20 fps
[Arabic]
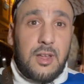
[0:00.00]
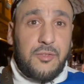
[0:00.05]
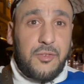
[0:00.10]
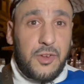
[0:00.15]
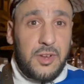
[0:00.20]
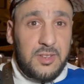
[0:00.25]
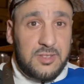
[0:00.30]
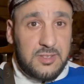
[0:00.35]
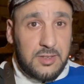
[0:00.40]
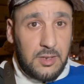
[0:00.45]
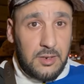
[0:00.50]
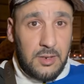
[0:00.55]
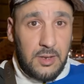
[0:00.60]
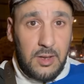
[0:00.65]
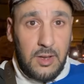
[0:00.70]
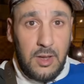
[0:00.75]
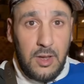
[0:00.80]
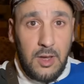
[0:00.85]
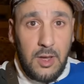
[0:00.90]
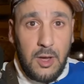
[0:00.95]
فلسطين
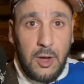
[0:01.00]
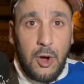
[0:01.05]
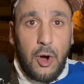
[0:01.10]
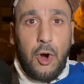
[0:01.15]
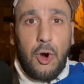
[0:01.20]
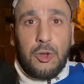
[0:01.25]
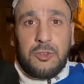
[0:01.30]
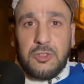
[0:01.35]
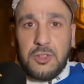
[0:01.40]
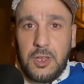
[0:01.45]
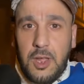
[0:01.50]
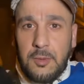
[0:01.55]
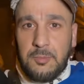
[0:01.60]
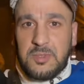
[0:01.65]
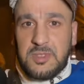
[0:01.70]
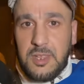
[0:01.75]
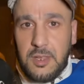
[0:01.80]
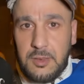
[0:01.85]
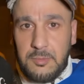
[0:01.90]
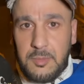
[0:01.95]
خوتنا
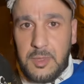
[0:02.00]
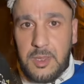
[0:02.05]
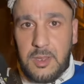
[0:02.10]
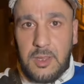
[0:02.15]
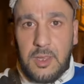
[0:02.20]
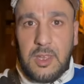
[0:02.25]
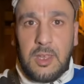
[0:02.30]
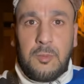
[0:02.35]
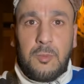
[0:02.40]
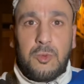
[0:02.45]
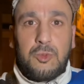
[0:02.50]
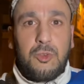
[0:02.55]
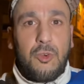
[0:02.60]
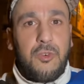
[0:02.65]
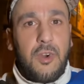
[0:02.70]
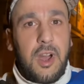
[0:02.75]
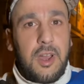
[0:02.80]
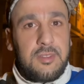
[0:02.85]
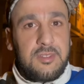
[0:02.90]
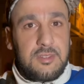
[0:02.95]
مسلمين اللي كيموتوا في
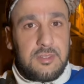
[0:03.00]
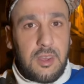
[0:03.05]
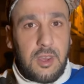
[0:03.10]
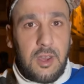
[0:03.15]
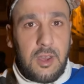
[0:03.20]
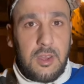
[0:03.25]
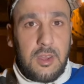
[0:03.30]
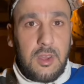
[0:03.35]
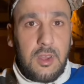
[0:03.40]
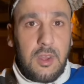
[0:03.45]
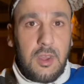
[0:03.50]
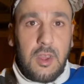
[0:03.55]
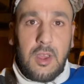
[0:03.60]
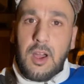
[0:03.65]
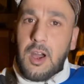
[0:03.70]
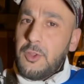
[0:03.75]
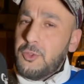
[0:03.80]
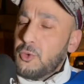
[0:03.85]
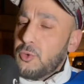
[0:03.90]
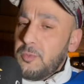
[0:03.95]
غزه
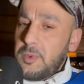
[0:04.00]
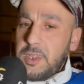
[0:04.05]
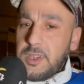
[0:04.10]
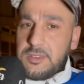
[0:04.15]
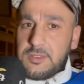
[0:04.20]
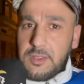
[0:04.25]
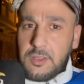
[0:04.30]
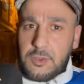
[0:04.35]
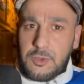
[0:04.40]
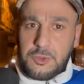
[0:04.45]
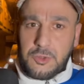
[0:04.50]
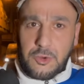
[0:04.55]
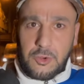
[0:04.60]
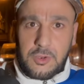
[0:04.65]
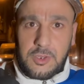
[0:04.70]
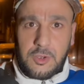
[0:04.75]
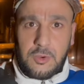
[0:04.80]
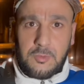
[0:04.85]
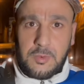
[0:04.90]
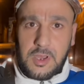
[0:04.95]
هادوك هما اللي خصنا نهضروا
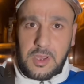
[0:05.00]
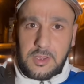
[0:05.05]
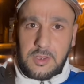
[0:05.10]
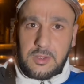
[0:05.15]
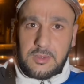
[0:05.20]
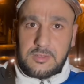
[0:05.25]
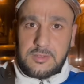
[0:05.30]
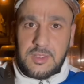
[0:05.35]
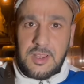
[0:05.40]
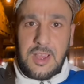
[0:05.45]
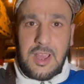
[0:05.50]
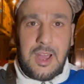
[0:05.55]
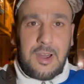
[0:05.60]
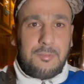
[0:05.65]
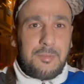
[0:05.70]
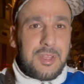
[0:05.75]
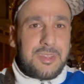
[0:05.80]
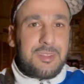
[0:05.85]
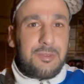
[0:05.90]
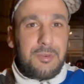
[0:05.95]
عليهم اخاي العزيز
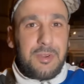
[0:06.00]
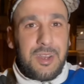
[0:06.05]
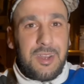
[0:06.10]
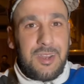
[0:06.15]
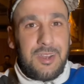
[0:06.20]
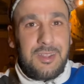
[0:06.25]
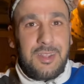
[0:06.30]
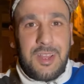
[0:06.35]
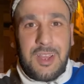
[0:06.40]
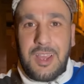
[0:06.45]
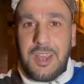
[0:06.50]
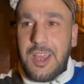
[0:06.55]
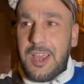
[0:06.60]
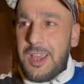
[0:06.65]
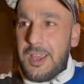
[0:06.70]
اما الطبل اي